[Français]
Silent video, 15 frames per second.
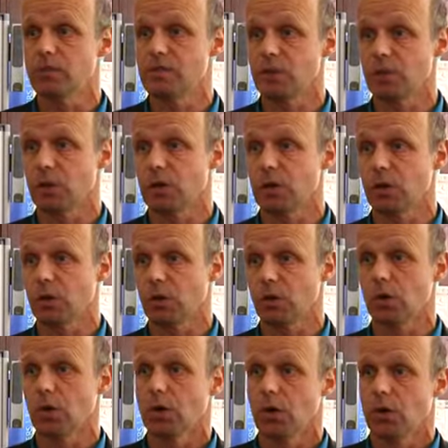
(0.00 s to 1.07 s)
c'est
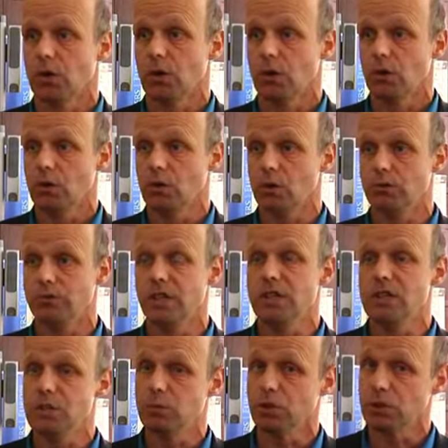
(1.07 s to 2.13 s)
le
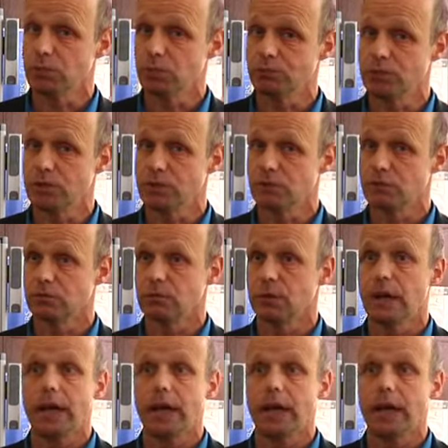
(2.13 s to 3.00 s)
vieillissement des populations.